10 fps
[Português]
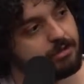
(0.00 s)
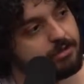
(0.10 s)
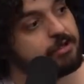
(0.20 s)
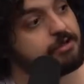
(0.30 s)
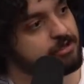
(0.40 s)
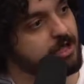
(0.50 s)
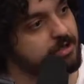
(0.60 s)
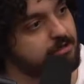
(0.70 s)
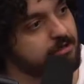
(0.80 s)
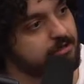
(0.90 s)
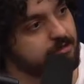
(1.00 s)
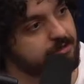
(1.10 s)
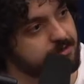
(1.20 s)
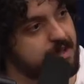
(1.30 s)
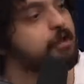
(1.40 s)
2018.
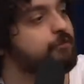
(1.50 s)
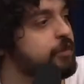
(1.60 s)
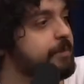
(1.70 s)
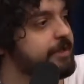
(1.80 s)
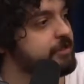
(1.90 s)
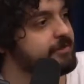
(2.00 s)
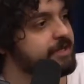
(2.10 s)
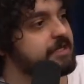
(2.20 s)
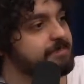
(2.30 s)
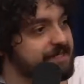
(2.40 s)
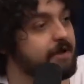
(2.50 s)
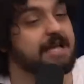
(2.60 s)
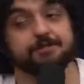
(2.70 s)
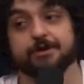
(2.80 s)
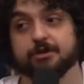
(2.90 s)
É que eu fui também em 2015, mas foi,
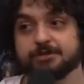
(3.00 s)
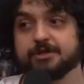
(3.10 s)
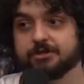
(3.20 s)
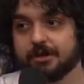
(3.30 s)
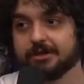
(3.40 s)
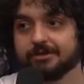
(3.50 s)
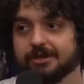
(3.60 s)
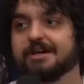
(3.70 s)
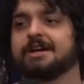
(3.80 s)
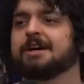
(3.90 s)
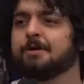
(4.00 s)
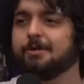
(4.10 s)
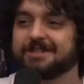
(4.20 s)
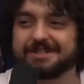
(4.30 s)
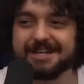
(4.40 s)
essa foi 2018.
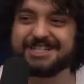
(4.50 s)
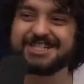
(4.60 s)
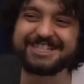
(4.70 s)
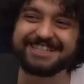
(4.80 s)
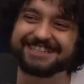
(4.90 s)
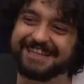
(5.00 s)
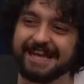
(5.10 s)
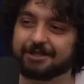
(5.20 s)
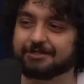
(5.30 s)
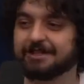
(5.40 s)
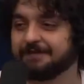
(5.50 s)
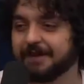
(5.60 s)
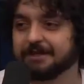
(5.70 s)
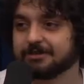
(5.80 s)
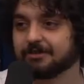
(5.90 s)
Um stand gigantesco da
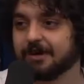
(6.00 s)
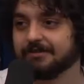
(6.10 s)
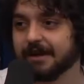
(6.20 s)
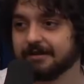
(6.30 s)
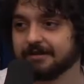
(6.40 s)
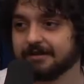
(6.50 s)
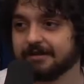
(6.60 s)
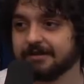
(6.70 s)
Fallen Store, velho. Muito